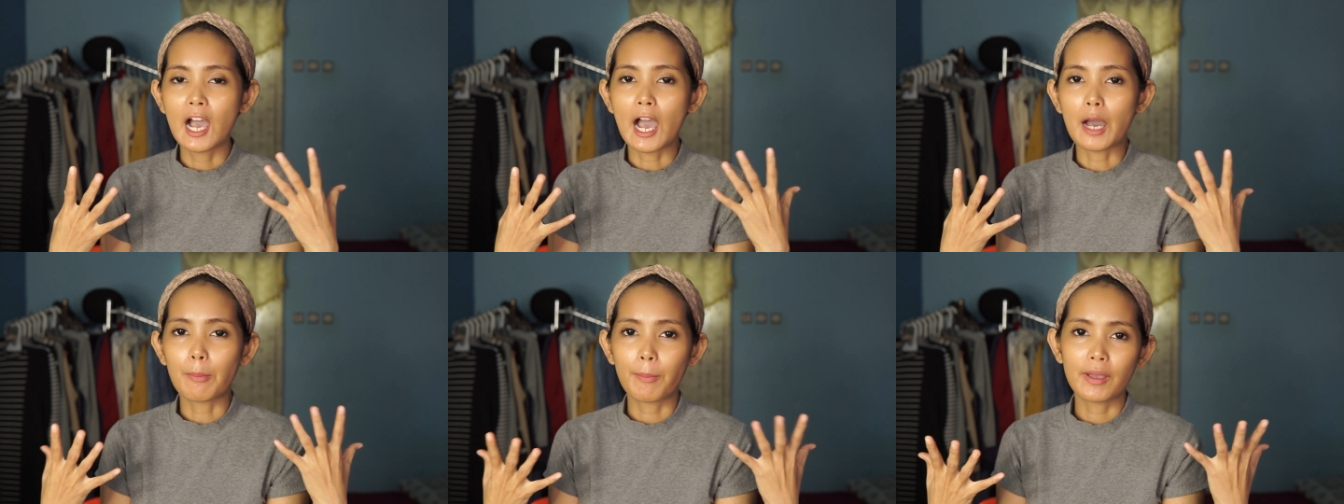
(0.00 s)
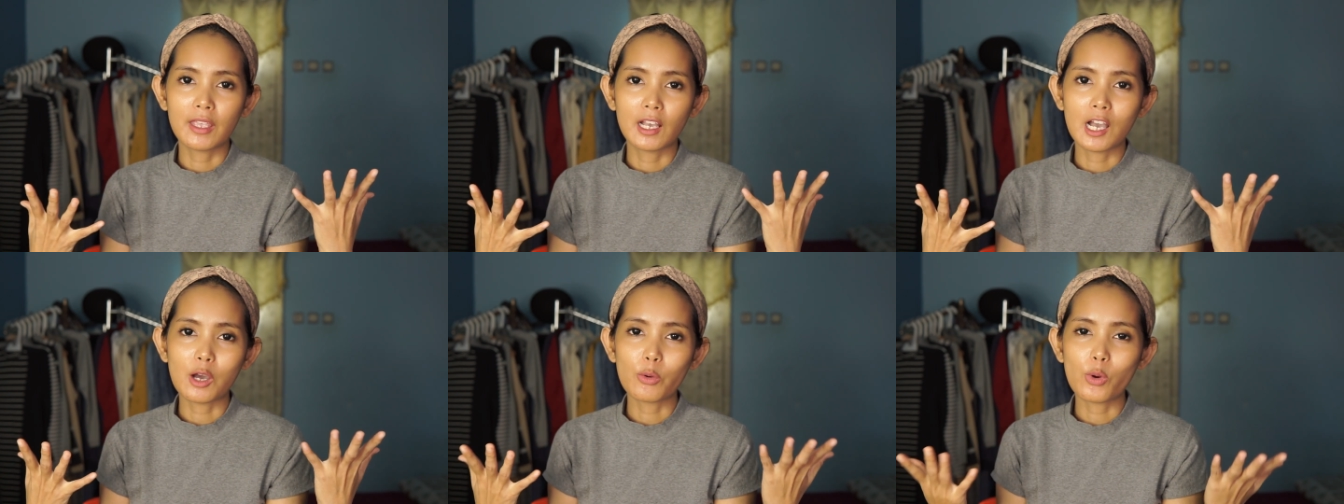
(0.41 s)
apa
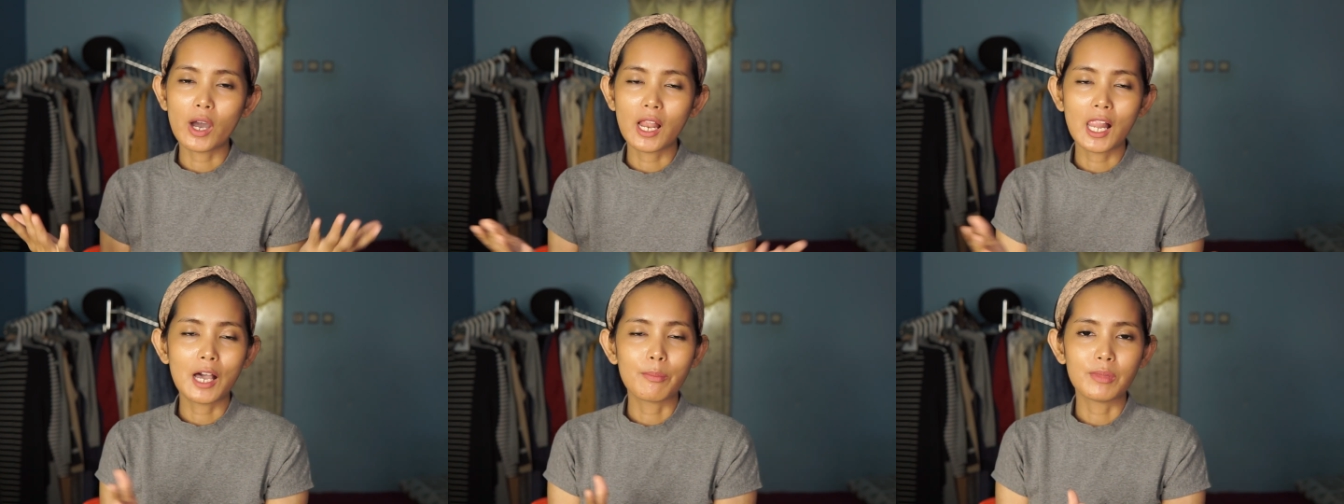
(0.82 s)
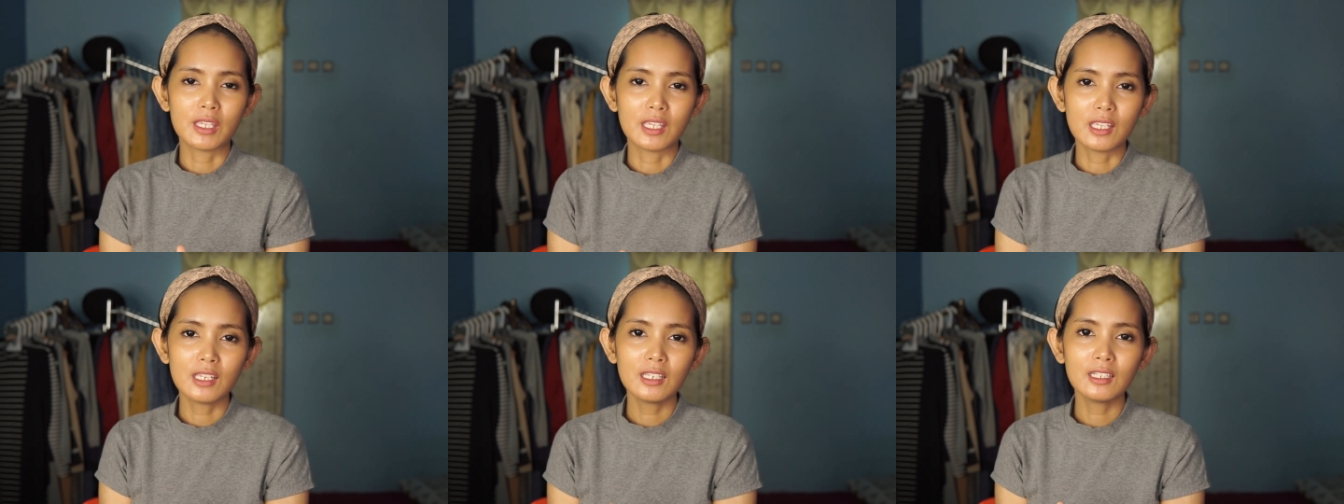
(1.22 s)
yang aku
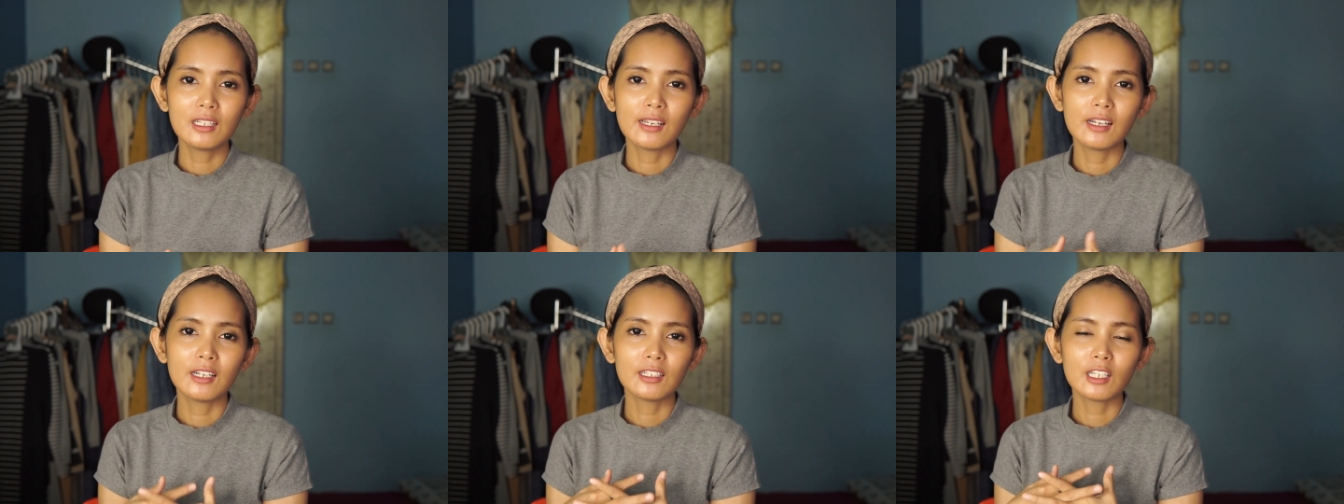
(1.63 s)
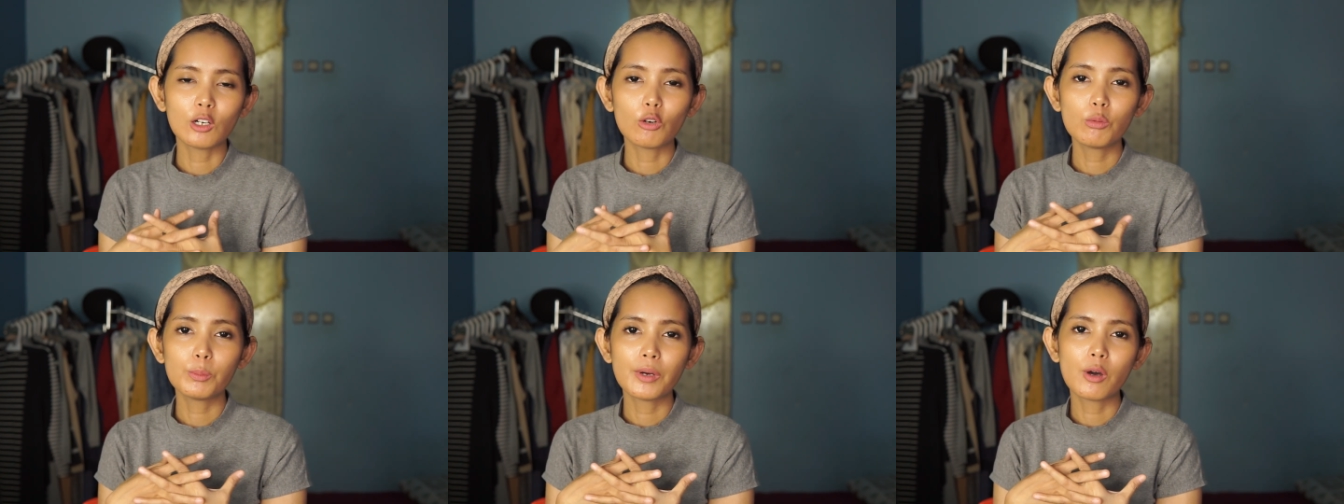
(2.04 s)
alami Dan
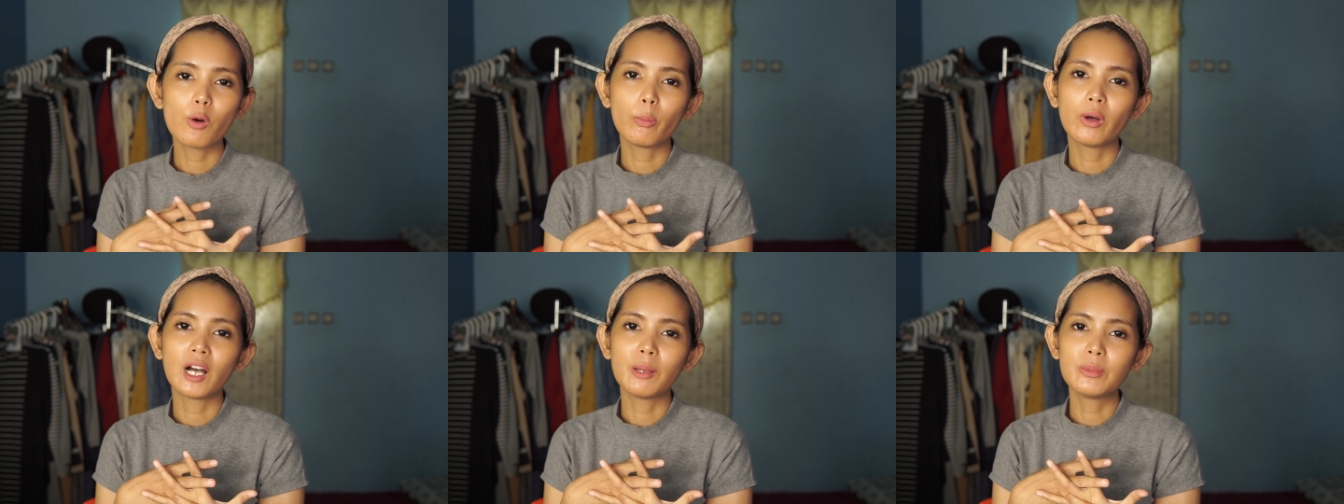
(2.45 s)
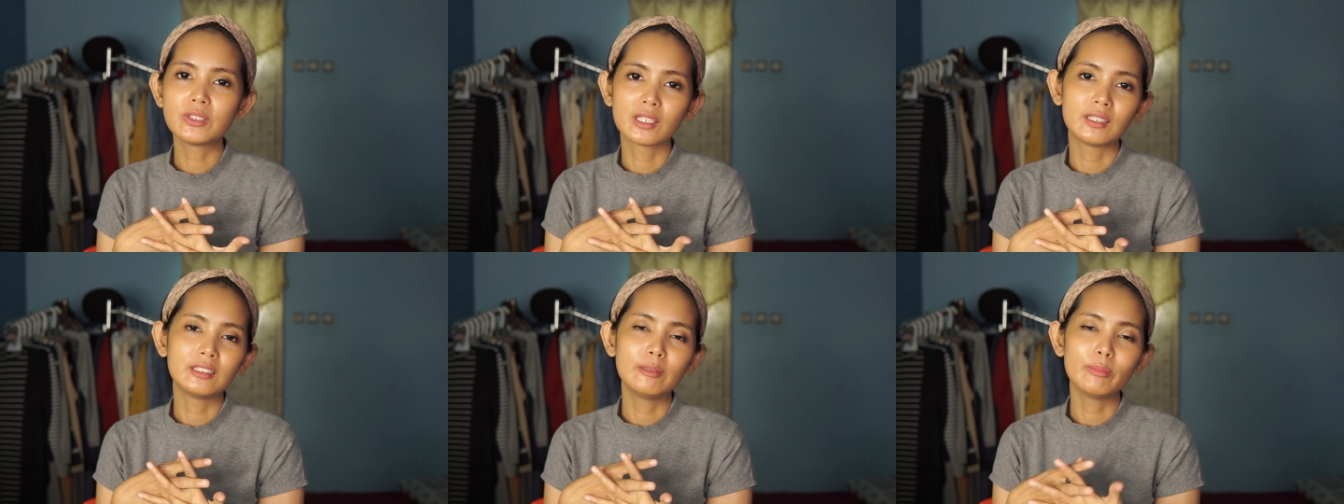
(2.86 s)
aku mau
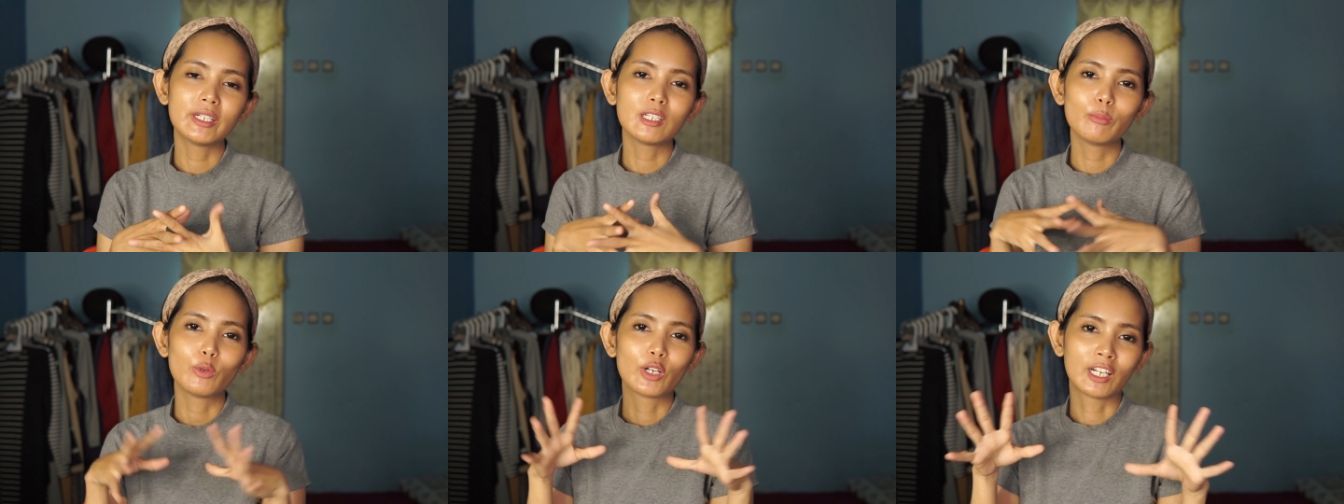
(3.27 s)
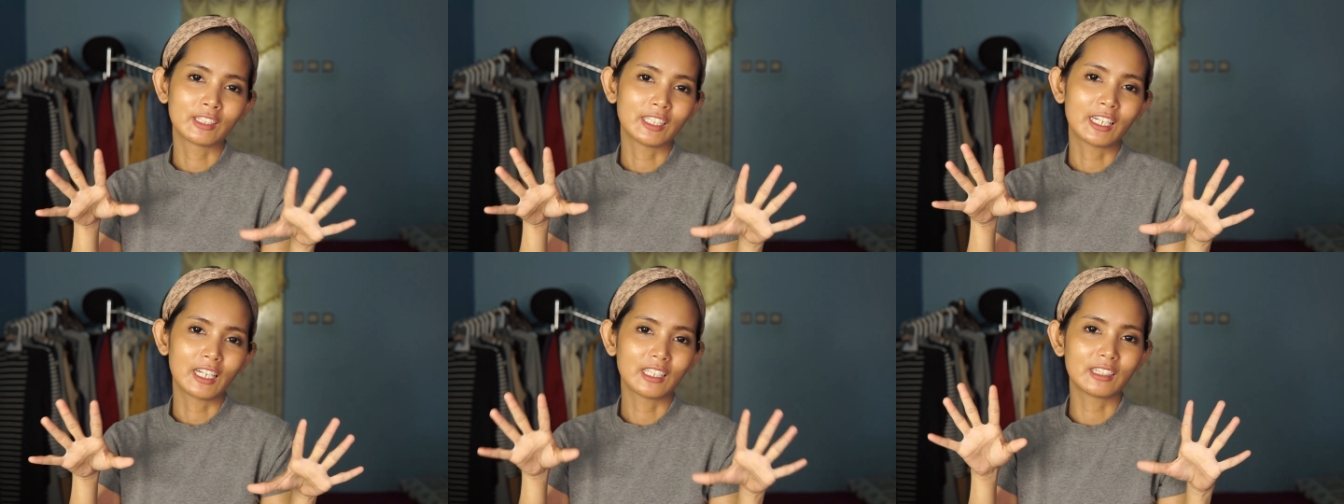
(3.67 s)
menghabiskan 5000
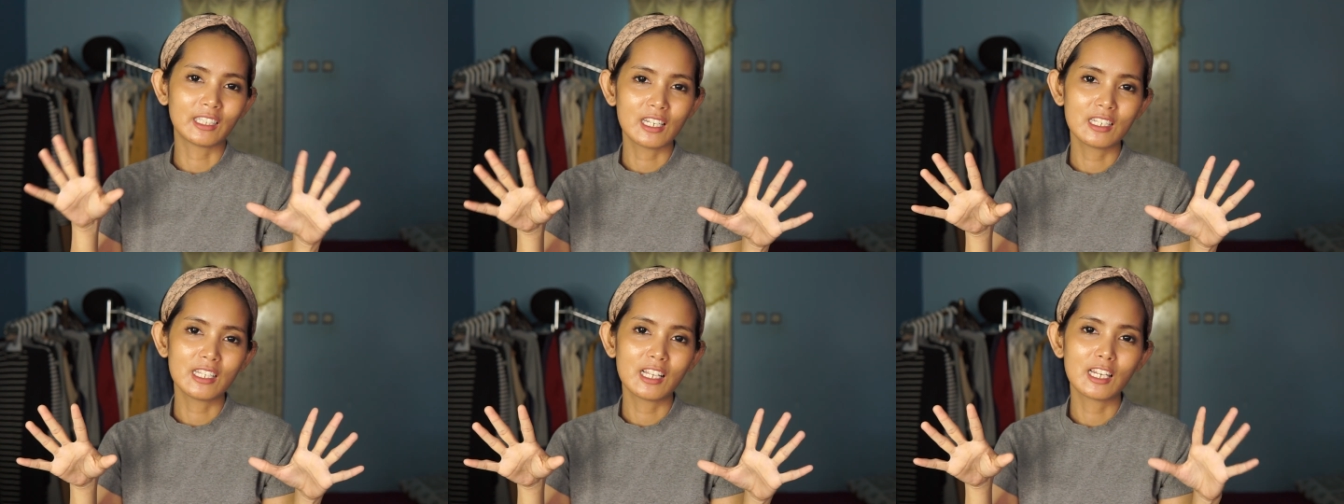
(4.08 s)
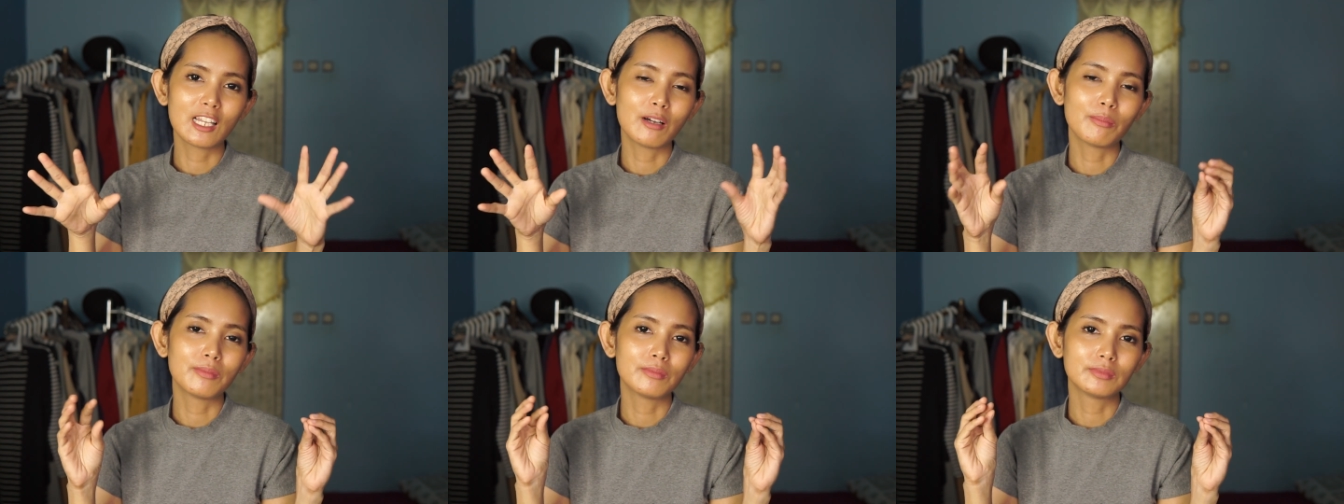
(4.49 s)
kata-kata
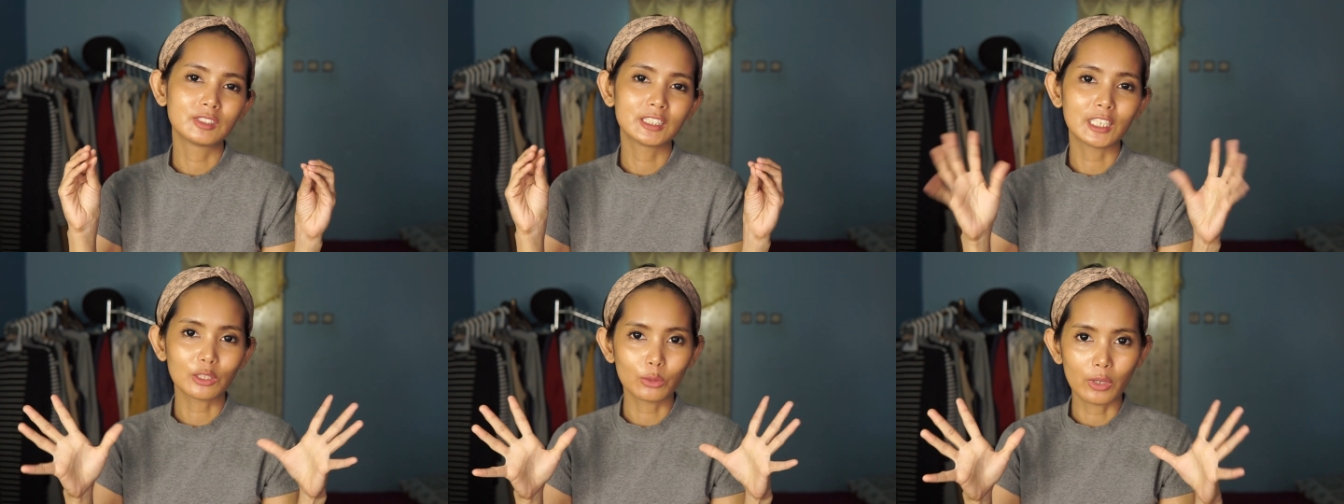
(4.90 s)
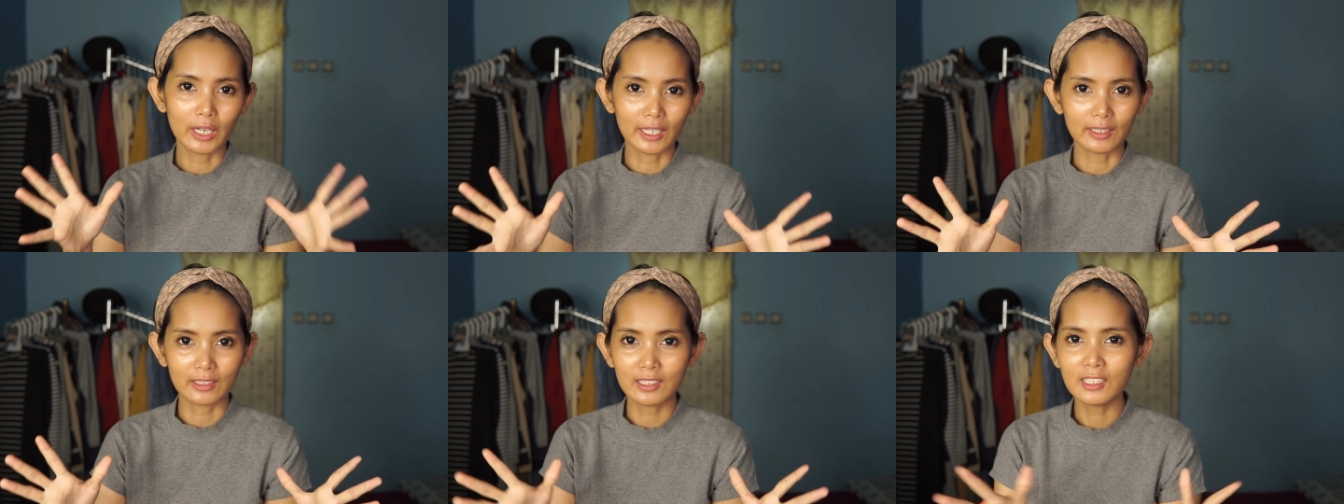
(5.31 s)
dalam satu
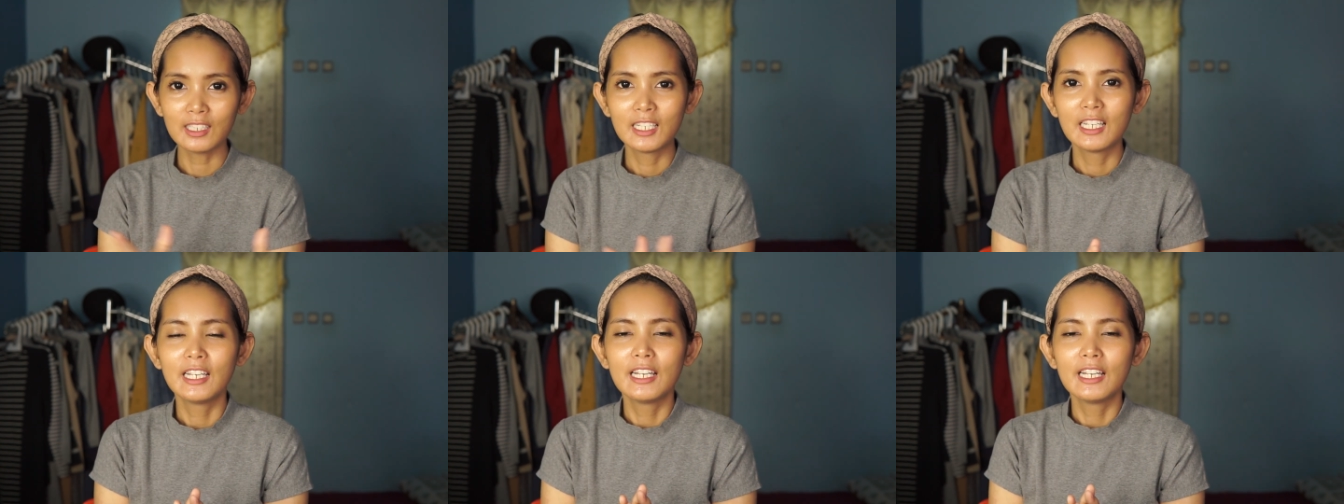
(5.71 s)
hari